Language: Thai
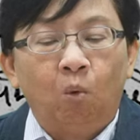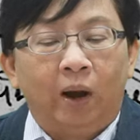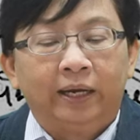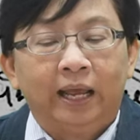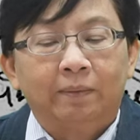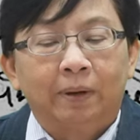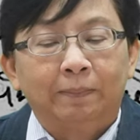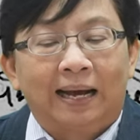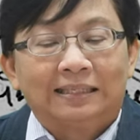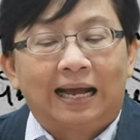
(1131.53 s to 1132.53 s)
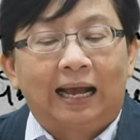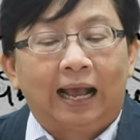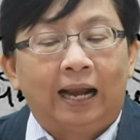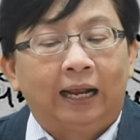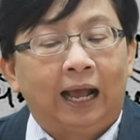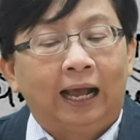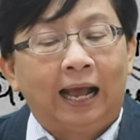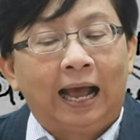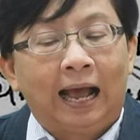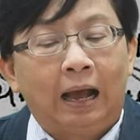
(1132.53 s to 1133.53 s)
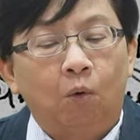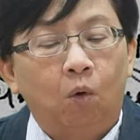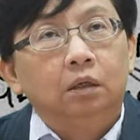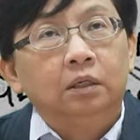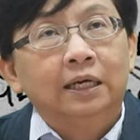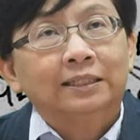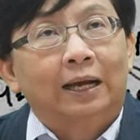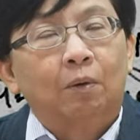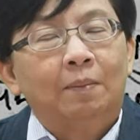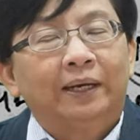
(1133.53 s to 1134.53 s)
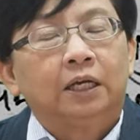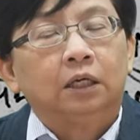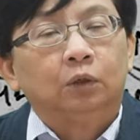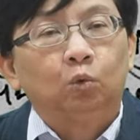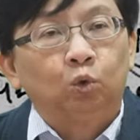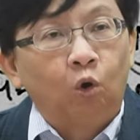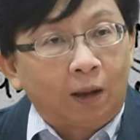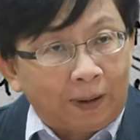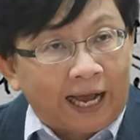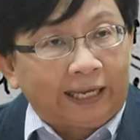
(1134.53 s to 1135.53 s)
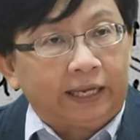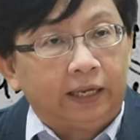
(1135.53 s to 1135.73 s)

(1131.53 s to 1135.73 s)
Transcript: ผวนเนี่ยมันมาจากการค้าข้าวเนื่องจากว่ามันเกิดอุทกภัย